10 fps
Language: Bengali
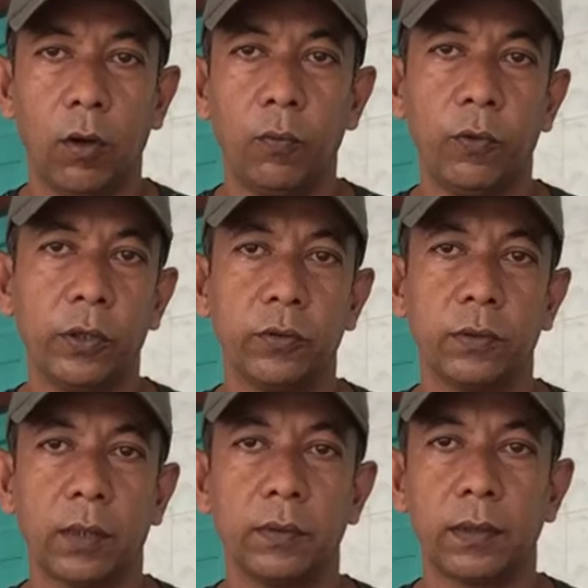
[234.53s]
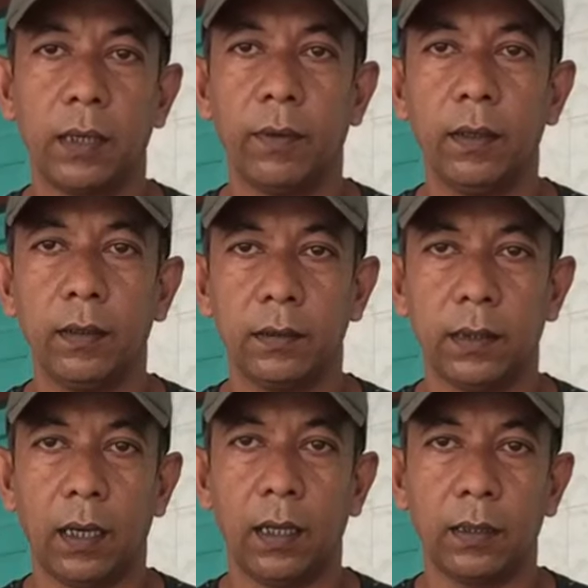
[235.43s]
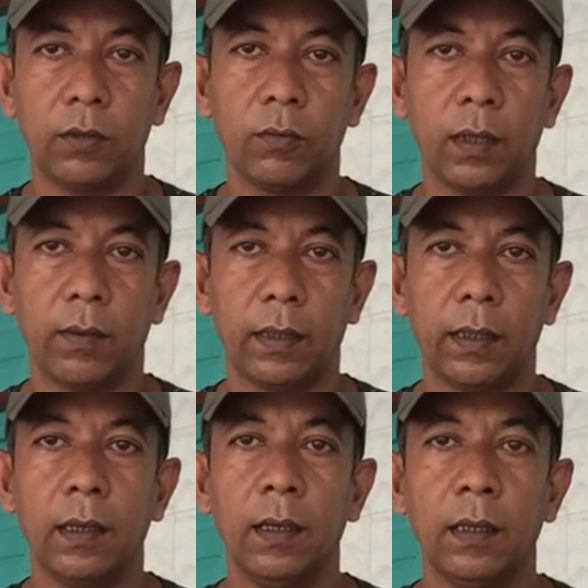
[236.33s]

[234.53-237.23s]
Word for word: অল্প কিছু সাবস্ক্রাইবার যারা আর কি তোমরা আমাকে